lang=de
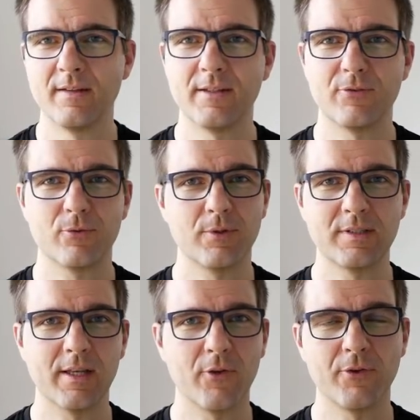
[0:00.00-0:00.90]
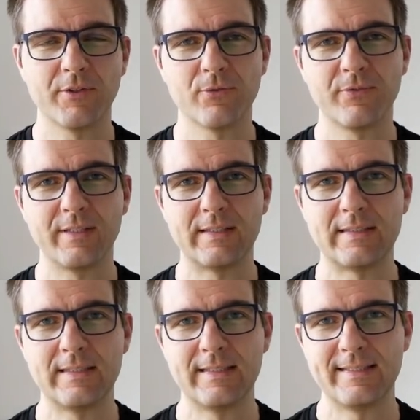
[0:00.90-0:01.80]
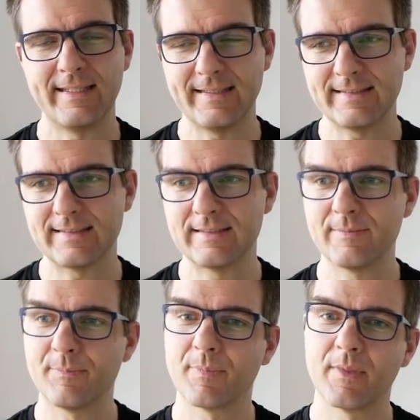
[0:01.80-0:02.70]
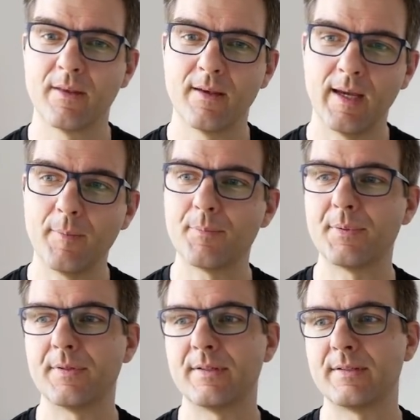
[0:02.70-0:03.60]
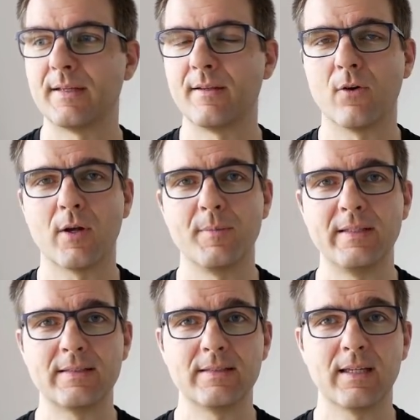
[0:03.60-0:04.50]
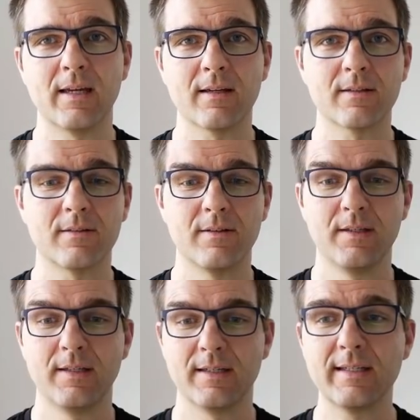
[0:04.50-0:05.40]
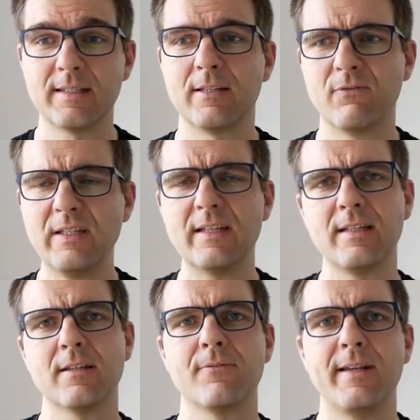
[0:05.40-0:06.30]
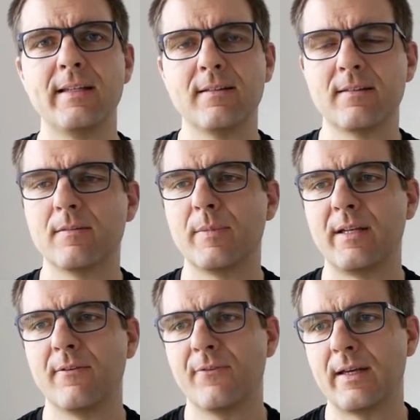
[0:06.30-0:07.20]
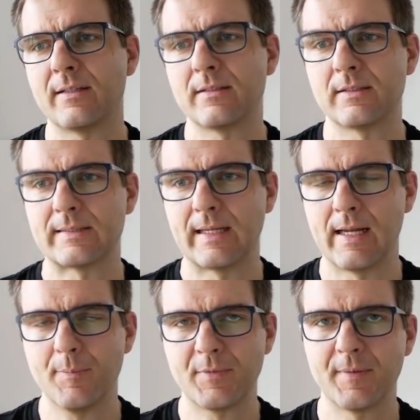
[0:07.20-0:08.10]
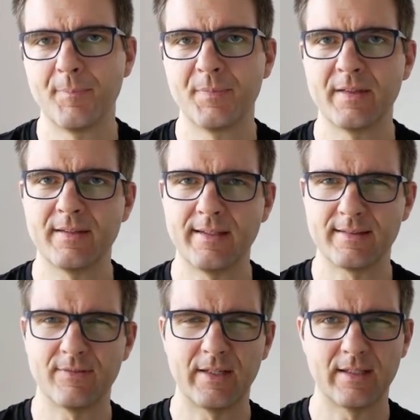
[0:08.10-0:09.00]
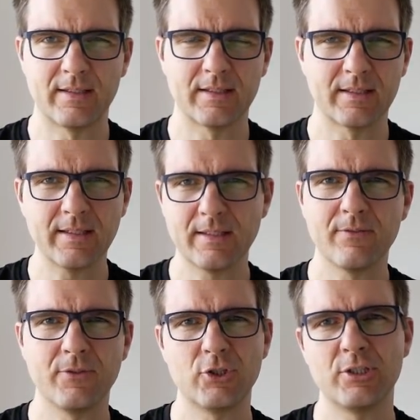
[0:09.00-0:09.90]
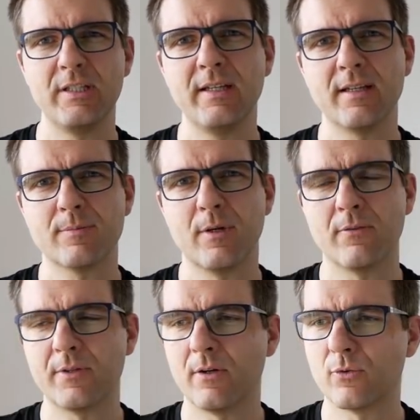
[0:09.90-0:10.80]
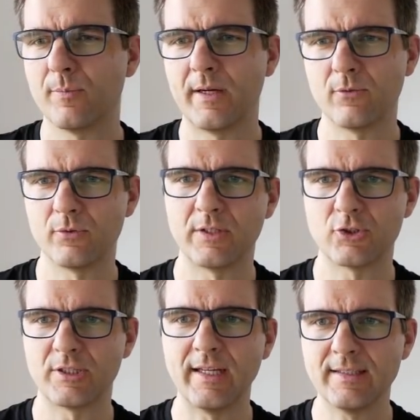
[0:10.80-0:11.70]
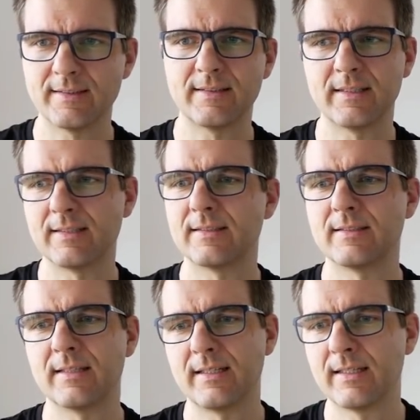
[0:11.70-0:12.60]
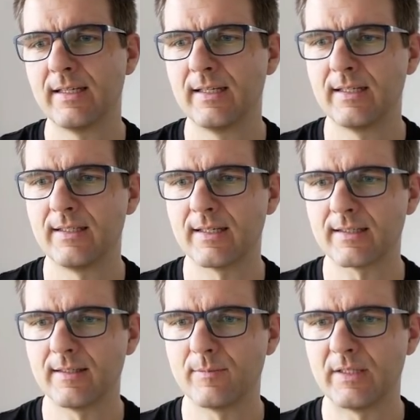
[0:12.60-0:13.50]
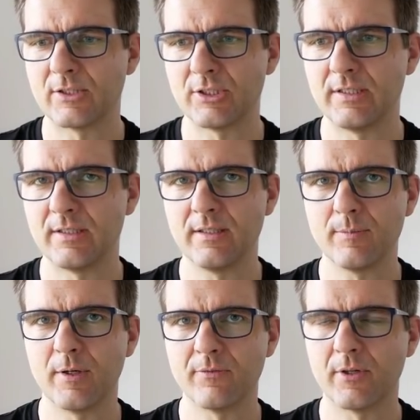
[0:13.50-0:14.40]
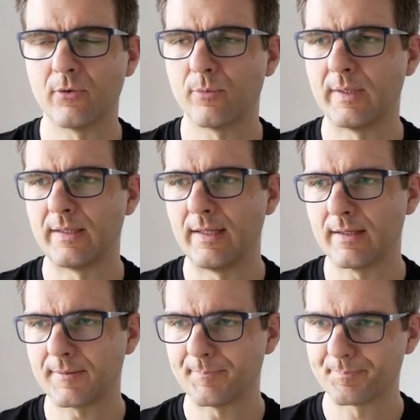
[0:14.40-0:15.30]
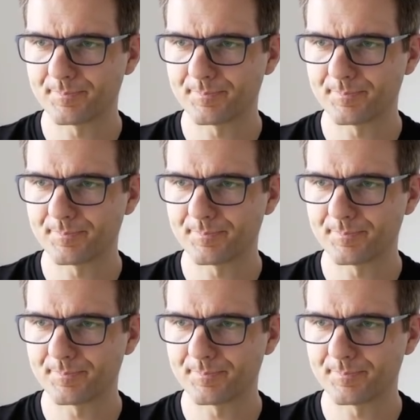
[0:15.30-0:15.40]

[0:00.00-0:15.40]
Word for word: Deswegen konnte ich da auch noch nicht so viel testen habe äh, dann auch am nächsten Tag richtig winterliche Verhältnisse bei der Fahrt gehabt. Das heißt, da war richtig viel Schnee erstmal auf der Autobahn und dann schneite es die ganze Zeit, nachdem der Schnee dann nicht mehr auf der Autobahn lag.